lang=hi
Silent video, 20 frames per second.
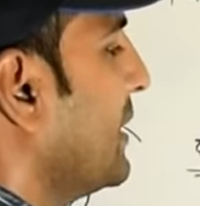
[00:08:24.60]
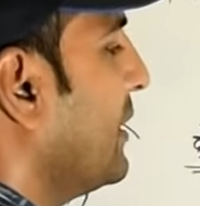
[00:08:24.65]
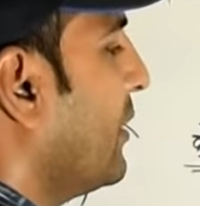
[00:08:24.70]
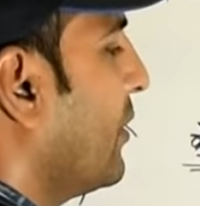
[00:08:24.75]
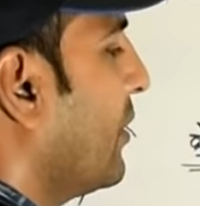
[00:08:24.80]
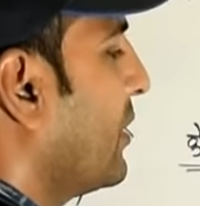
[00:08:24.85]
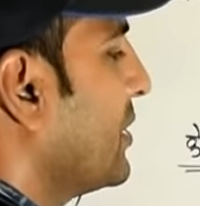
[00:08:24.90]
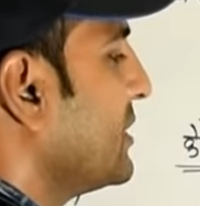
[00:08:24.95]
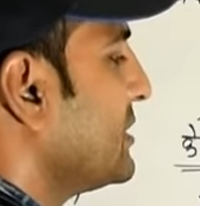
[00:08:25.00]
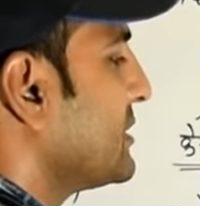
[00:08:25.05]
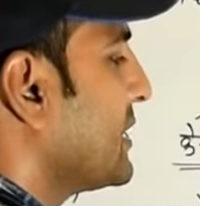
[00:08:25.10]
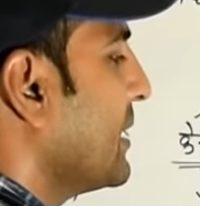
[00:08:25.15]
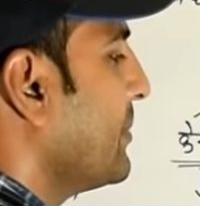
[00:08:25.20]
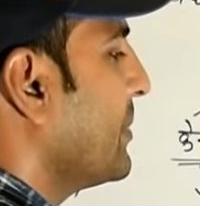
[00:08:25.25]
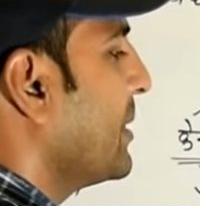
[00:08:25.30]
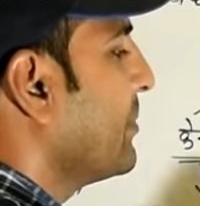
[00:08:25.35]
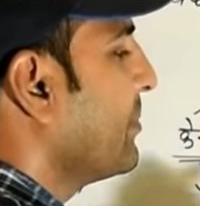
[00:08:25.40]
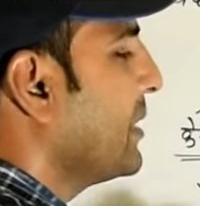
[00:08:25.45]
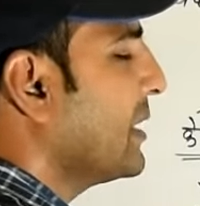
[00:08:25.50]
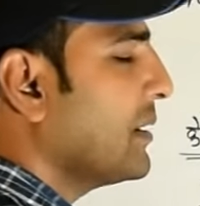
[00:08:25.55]
हैं और इसके
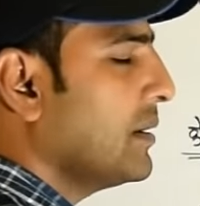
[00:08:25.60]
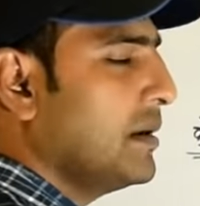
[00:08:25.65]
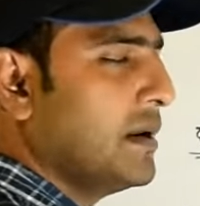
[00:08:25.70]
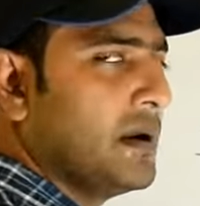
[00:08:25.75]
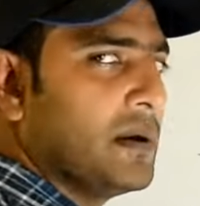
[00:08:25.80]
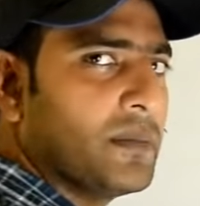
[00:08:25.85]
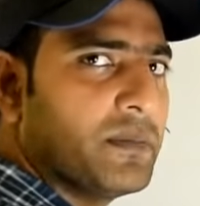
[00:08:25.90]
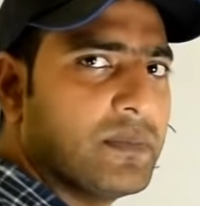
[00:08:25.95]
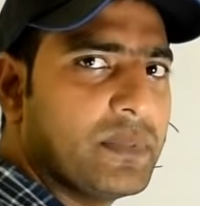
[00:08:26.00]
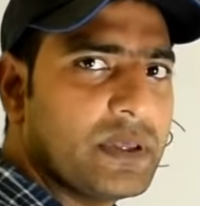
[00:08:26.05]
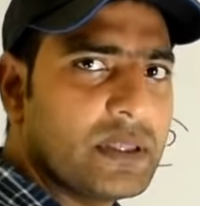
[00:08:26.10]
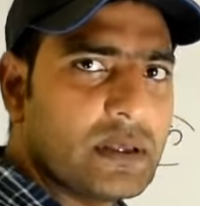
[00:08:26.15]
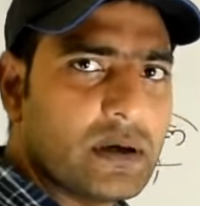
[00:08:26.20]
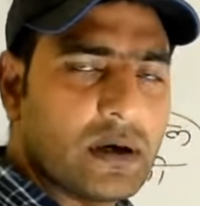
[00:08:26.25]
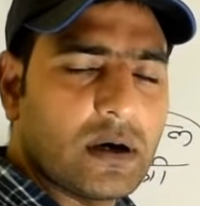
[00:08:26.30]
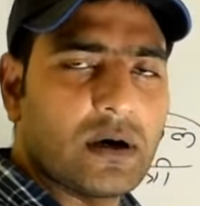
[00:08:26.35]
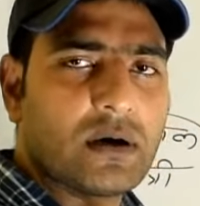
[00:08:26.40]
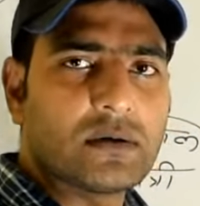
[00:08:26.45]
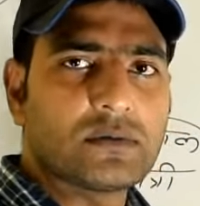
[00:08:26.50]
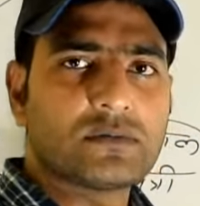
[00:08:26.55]
मेंबर
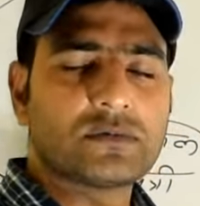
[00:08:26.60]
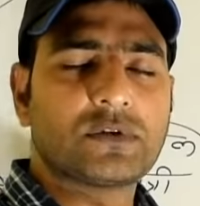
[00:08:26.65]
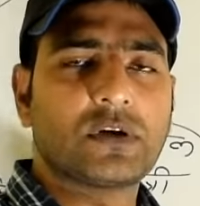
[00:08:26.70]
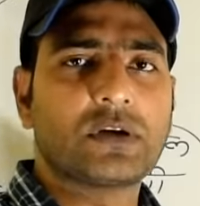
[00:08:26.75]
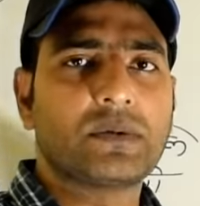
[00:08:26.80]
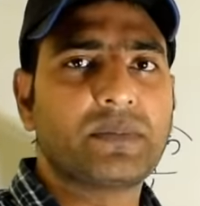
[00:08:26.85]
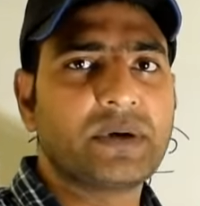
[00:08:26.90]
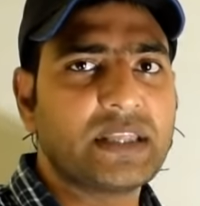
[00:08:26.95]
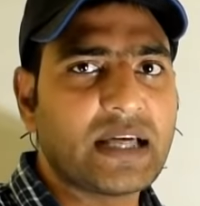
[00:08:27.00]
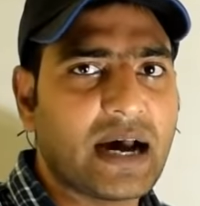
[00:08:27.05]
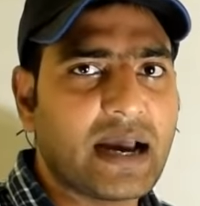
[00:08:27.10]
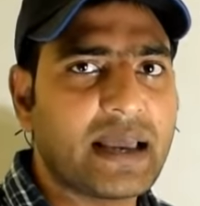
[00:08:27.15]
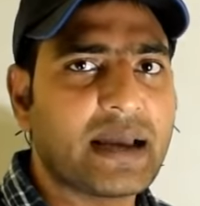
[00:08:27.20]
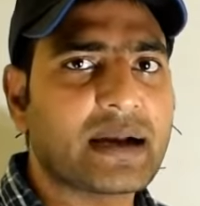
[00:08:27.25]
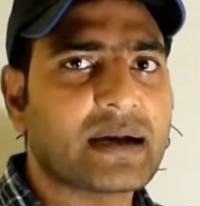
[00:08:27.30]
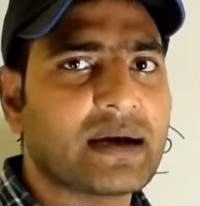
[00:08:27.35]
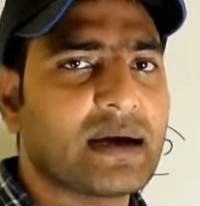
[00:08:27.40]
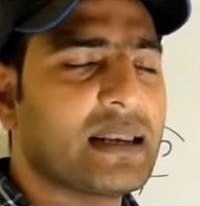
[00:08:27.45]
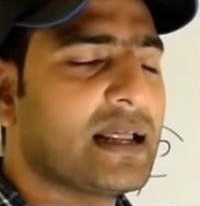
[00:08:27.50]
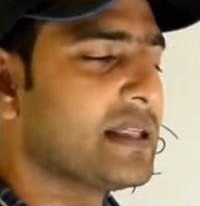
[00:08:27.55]
सॉरी
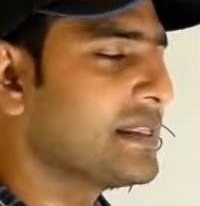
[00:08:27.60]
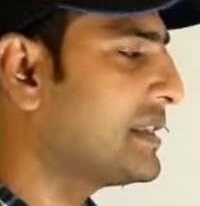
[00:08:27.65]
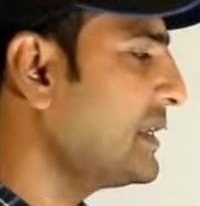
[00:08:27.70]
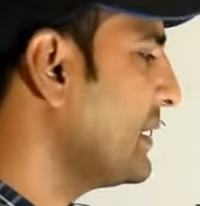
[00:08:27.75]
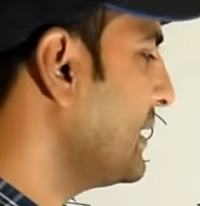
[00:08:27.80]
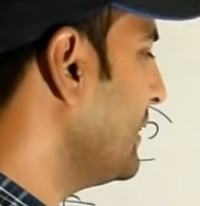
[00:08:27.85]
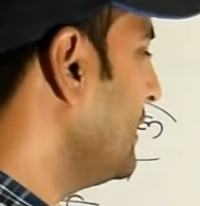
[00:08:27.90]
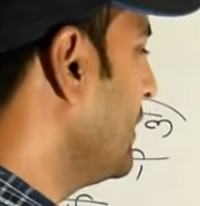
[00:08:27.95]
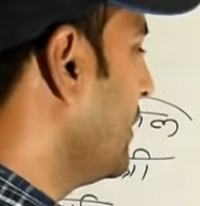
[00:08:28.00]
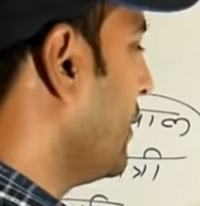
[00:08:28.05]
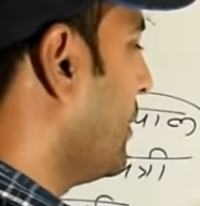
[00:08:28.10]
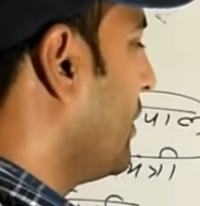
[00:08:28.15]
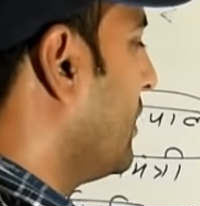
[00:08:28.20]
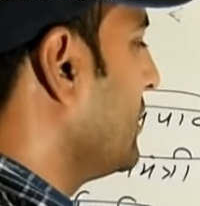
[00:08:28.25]
विधायक कहलाते हैं